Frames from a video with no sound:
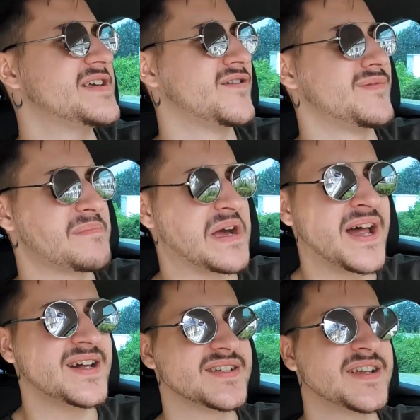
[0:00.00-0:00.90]
weil ihr hier auf meinem
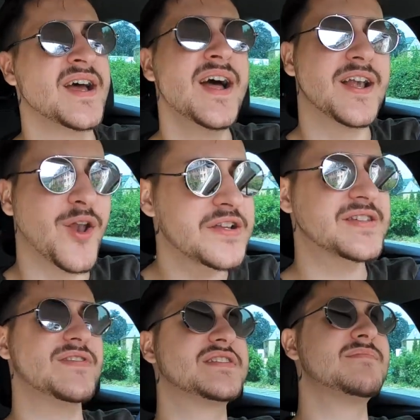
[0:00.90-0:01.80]
Kanal seid.
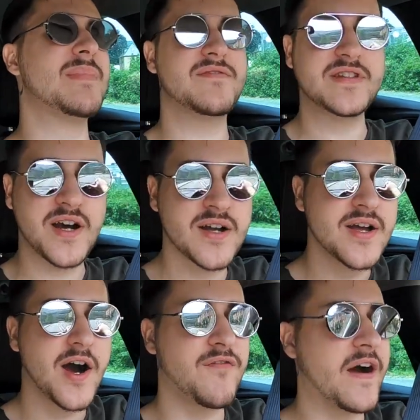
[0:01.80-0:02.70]
Leute, wir sind mal wieder
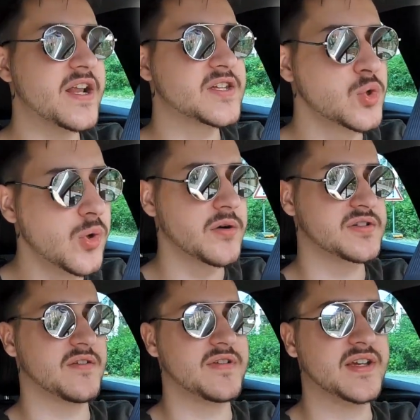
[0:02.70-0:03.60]
auf einer Tour
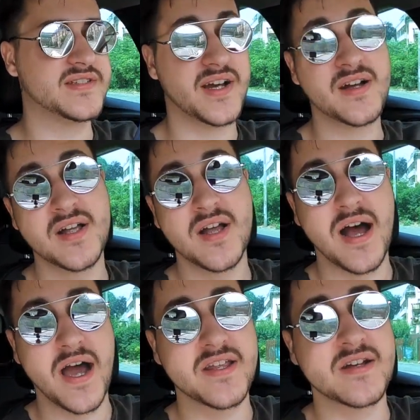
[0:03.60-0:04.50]
unterwegs, ja.
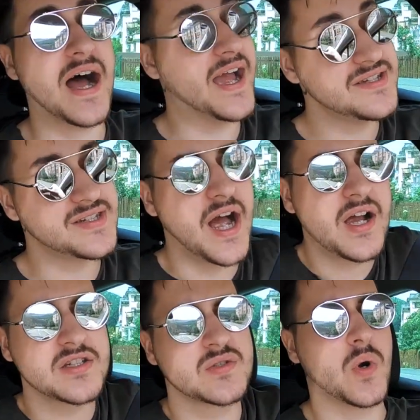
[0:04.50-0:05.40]
Eine
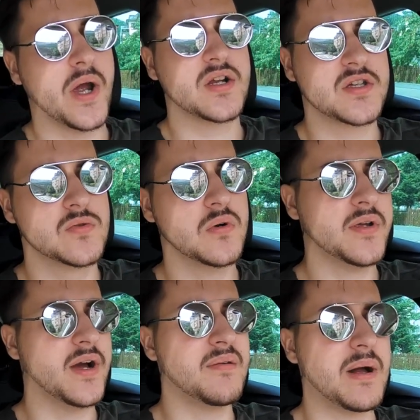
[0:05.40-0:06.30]
Eintagestour eigentlich
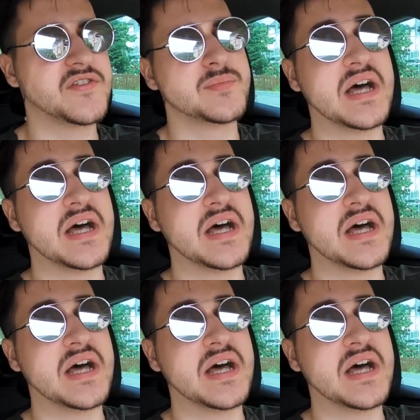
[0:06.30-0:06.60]
nur, ja. Also